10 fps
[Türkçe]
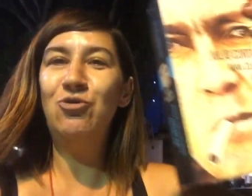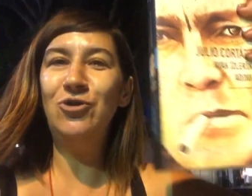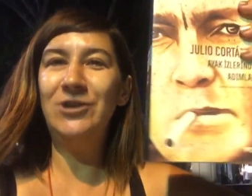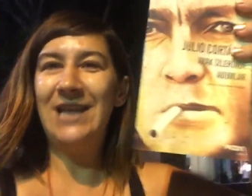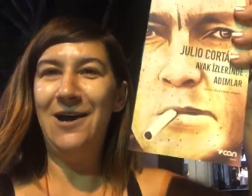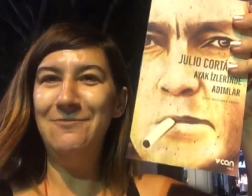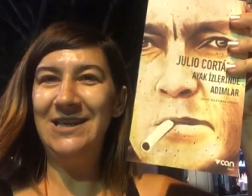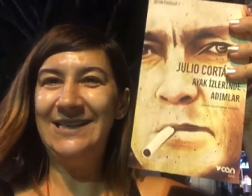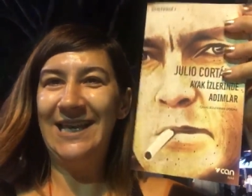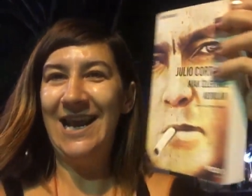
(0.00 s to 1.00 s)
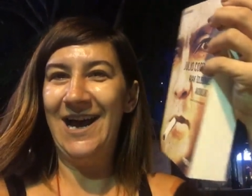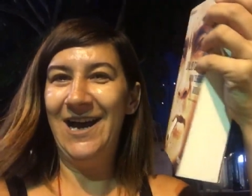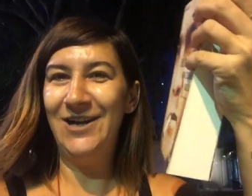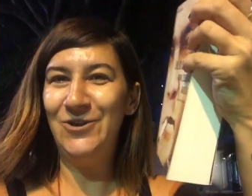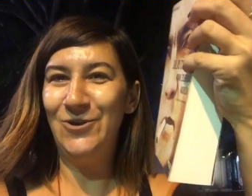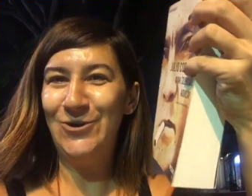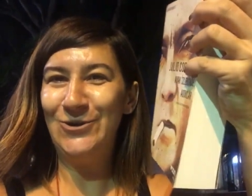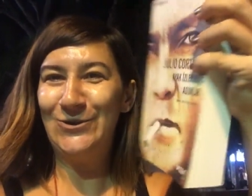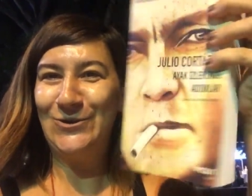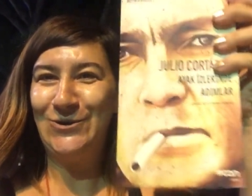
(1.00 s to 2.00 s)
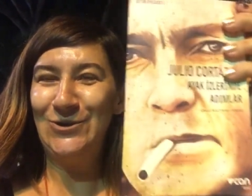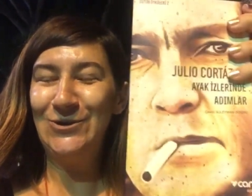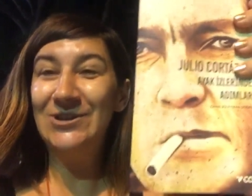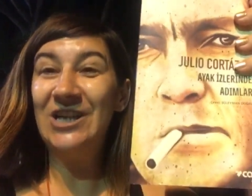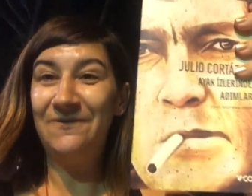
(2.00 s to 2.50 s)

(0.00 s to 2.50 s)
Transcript: Bunu da mesela görüyorsunuz